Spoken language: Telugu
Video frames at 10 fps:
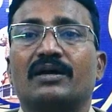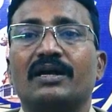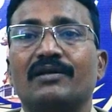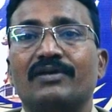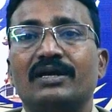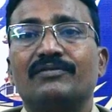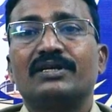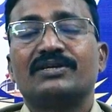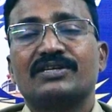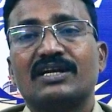
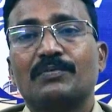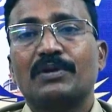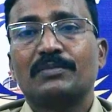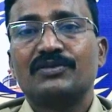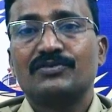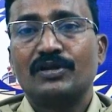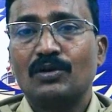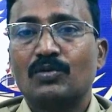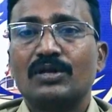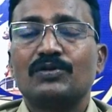కఠినమైనటువంటి చట్టపరమైన
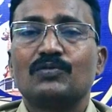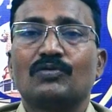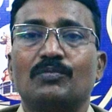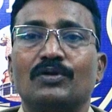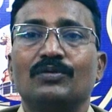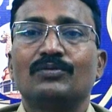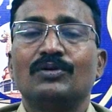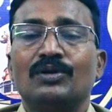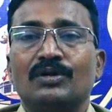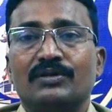చర్యలు కూడా తీసుకునబడను
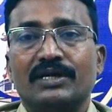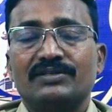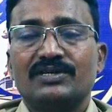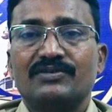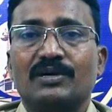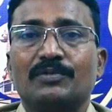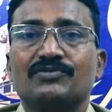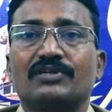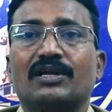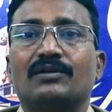దయచేసి
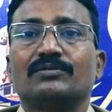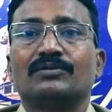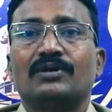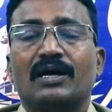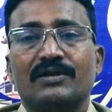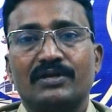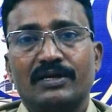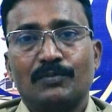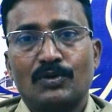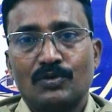గమనించగలరు
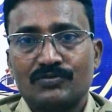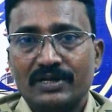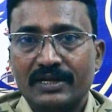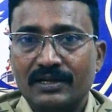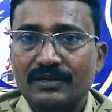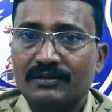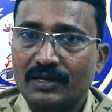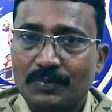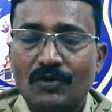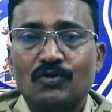అందరికీ మరొకసారి
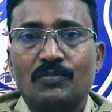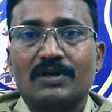దీపావళి